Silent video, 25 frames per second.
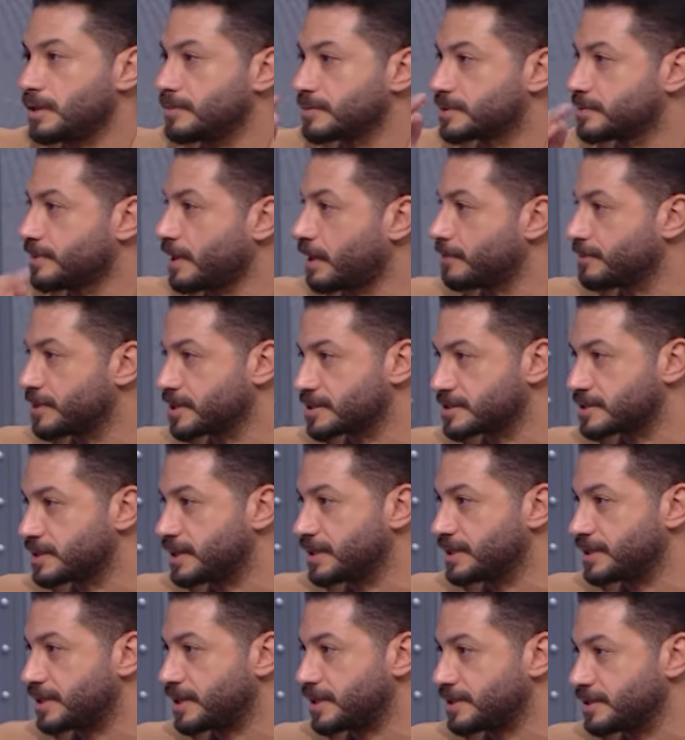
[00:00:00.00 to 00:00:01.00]
الله اعلم هتبقى
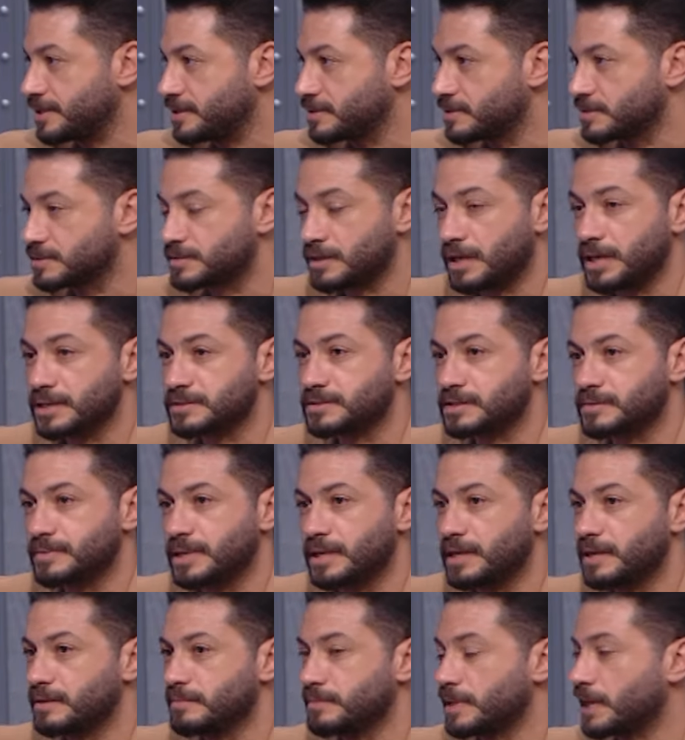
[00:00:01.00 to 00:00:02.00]
عامله ازاي يعني انت
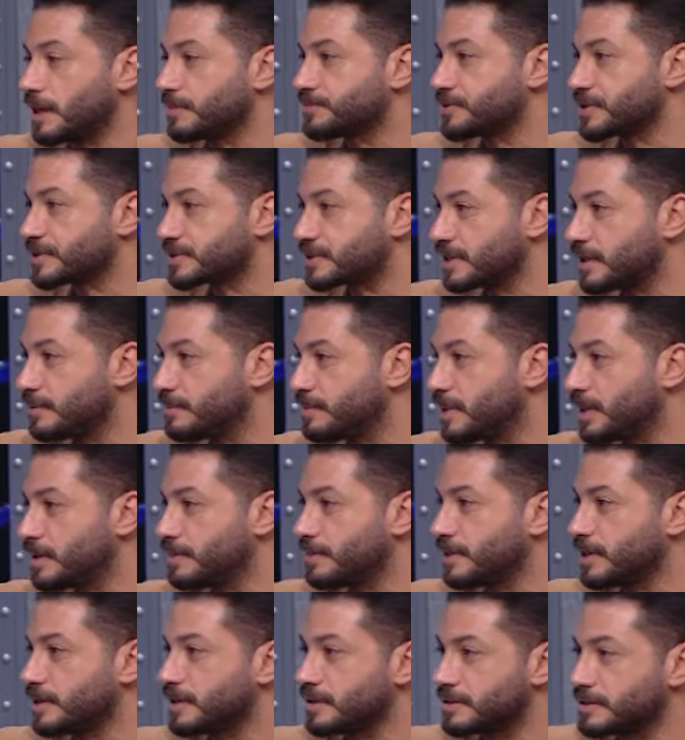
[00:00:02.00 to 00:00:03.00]
حظك بقى ملعب
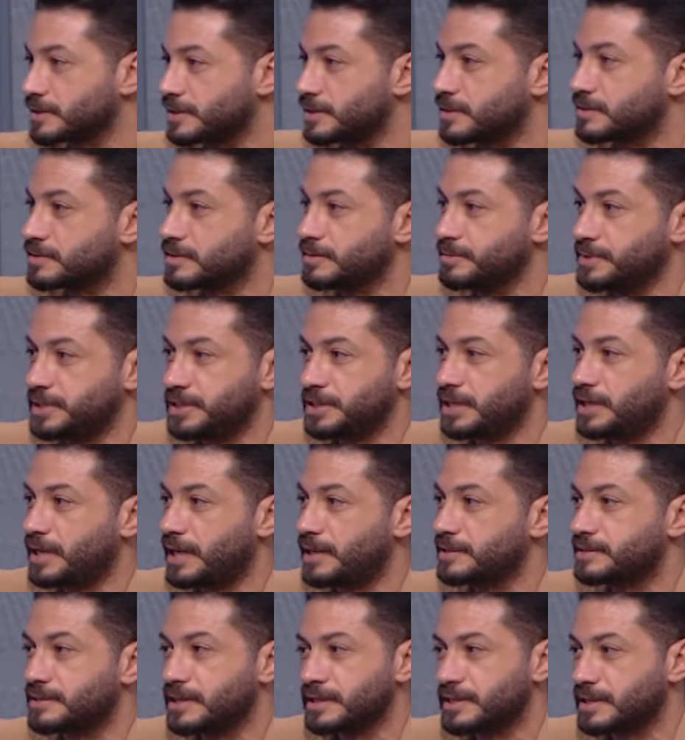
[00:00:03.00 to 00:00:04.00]
ترتان بقى ما نجيل
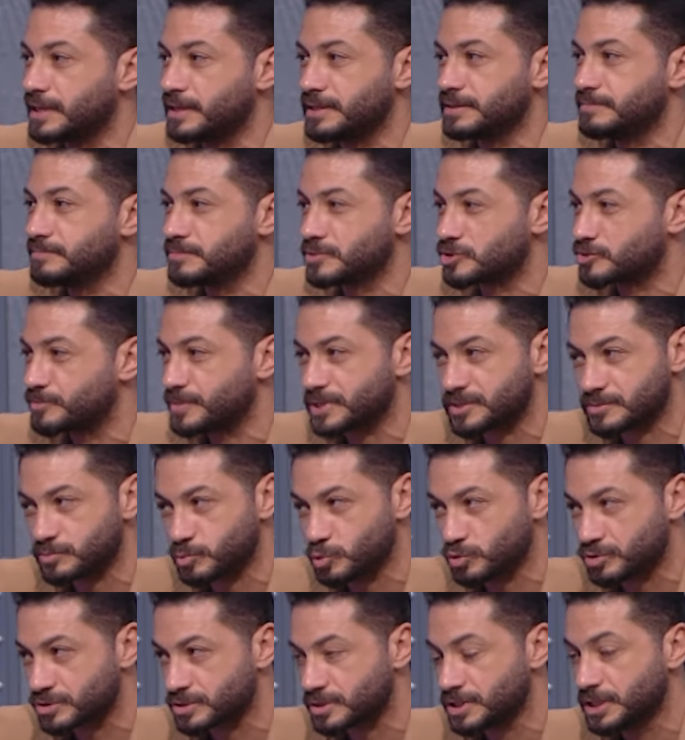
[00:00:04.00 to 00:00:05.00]
طبيعي حتى هتلاقيه
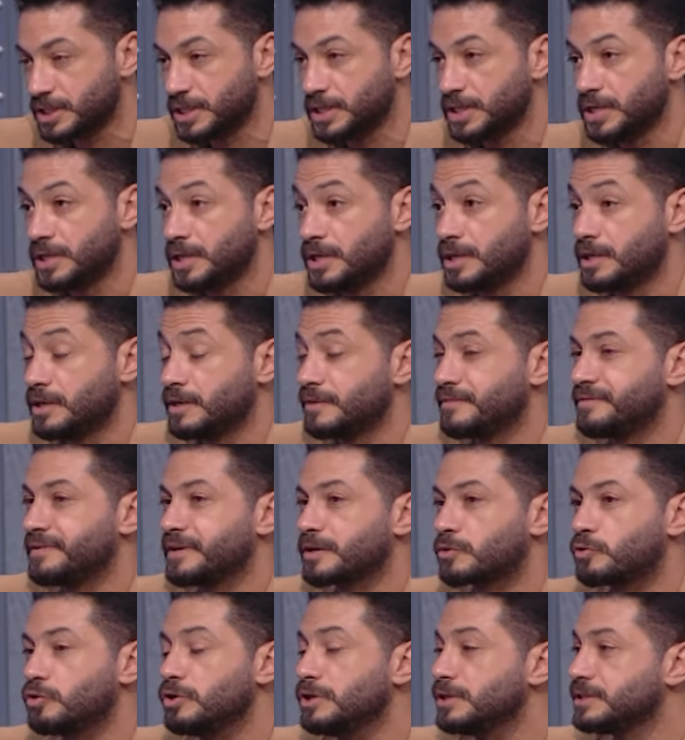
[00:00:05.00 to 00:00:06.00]
مش مظبوط اه
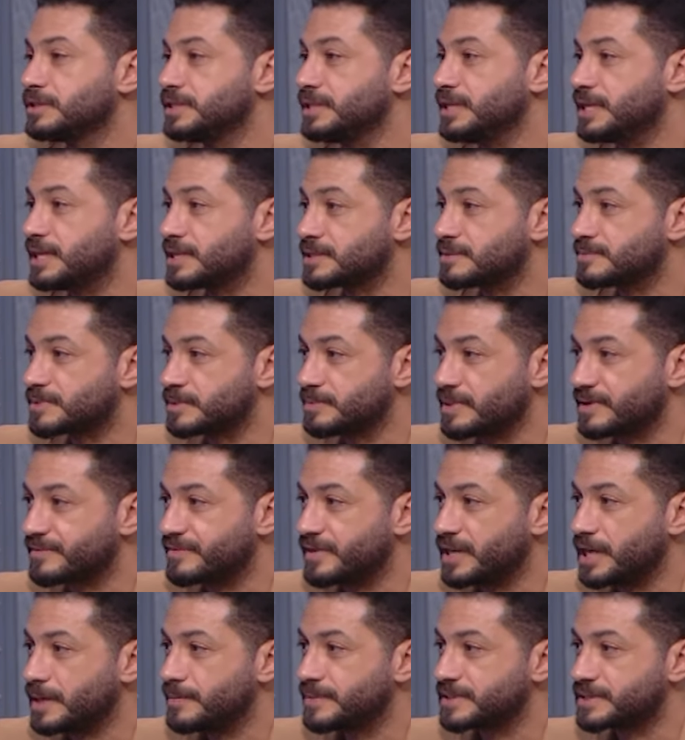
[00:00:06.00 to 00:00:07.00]
فكل دي
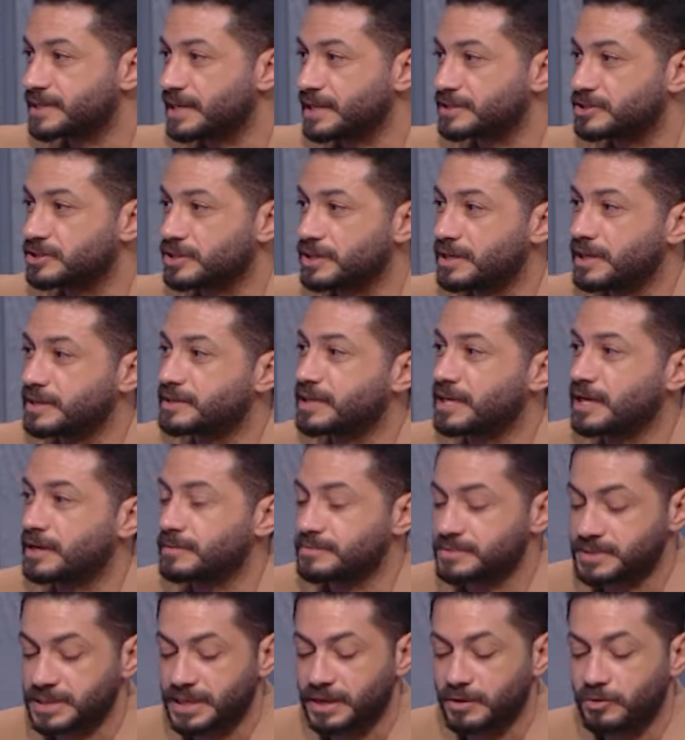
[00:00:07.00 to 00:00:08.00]
لازم تبقى فاهم انت
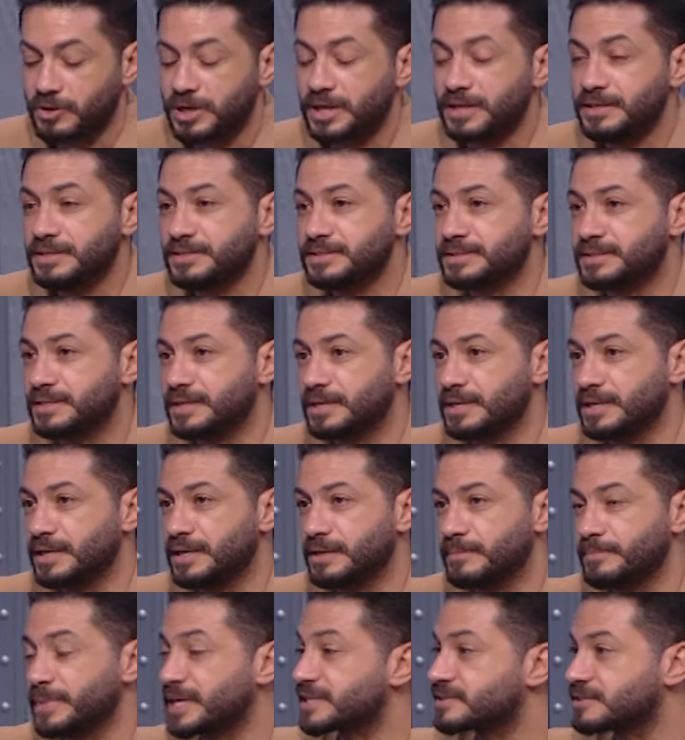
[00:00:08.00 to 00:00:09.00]
هتلعب ازاي اولا
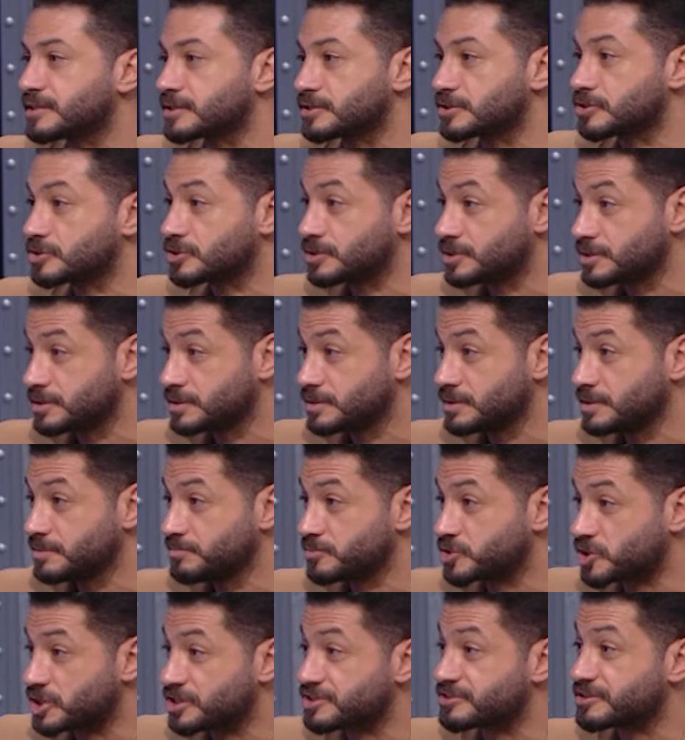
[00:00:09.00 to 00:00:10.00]
انت ما
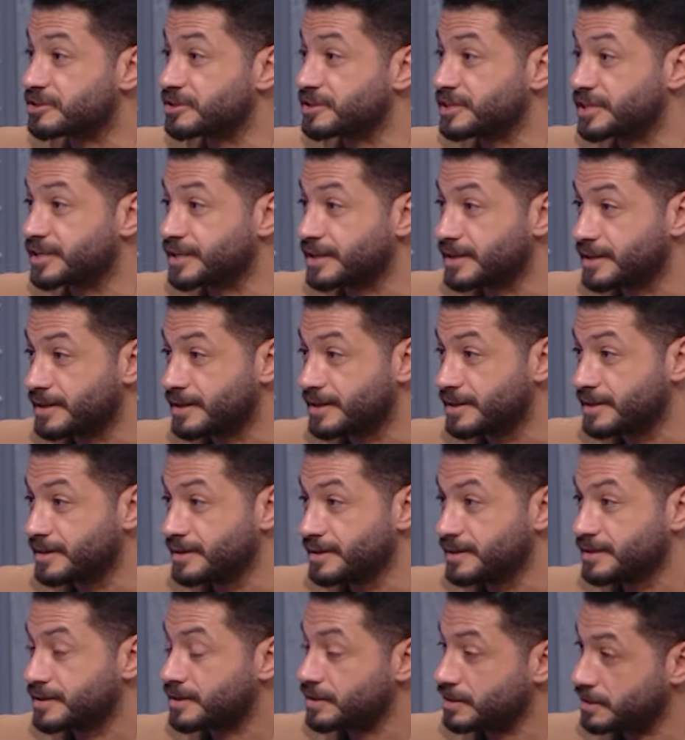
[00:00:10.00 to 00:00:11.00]
خسرتش مش خسران هنا
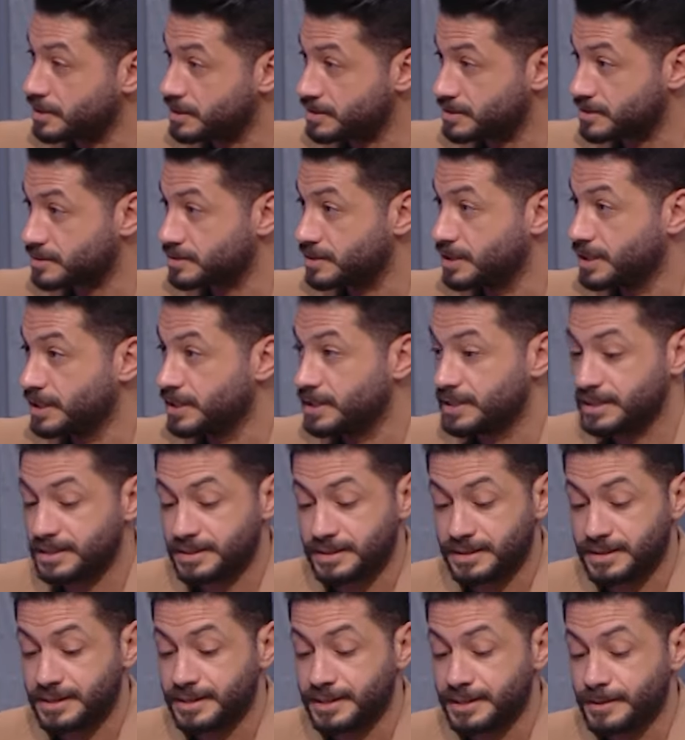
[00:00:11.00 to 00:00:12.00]
ماشي خلاص
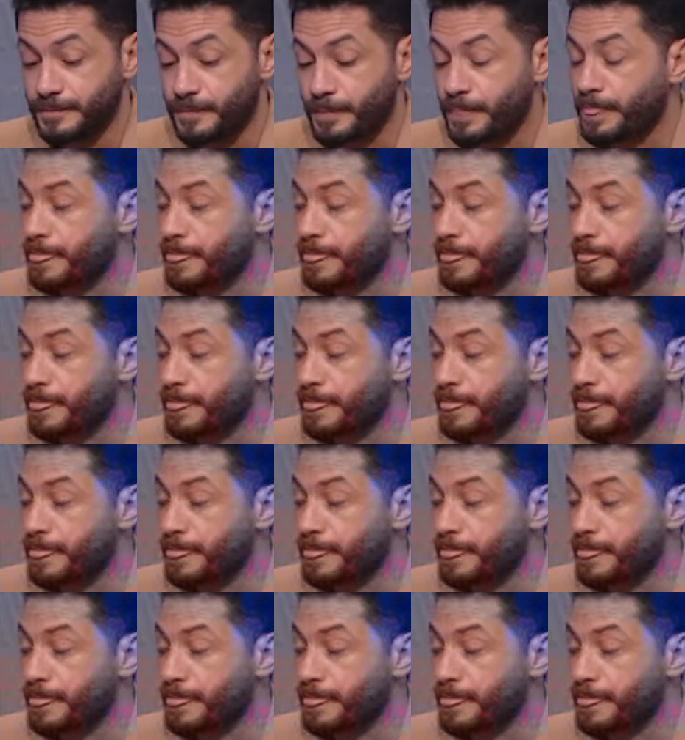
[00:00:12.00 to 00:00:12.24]
بس النتيجه